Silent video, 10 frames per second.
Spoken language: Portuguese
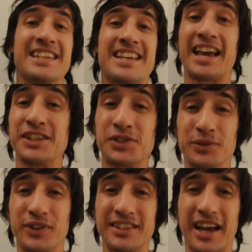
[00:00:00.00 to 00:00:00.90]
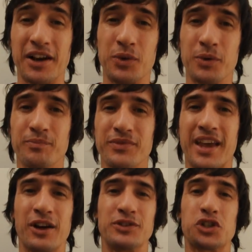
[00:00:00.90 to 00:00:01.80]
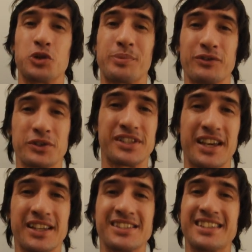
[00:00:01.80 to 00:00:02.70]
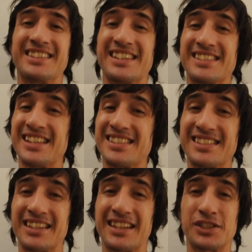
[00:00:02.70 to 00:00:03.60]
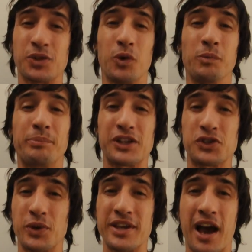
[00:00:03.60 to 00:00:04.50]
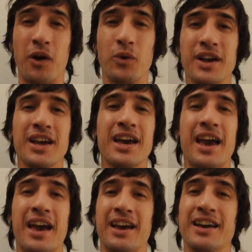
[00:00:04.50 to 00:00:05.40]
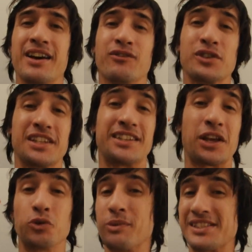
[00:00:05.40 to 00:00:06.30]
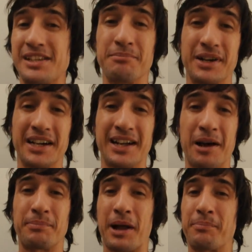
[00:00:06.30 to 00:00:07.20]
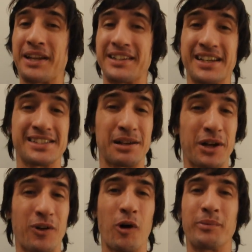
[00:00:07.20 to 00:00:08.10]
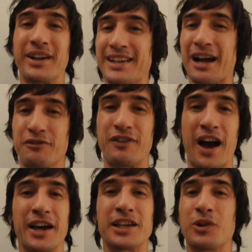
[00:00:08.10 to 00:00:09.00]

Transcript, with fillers: E é isso, Vandeco. É, eu deixo para você esse 360 Soul para Soyal. É, você tem uma semana para aprender essa manobra, gravar e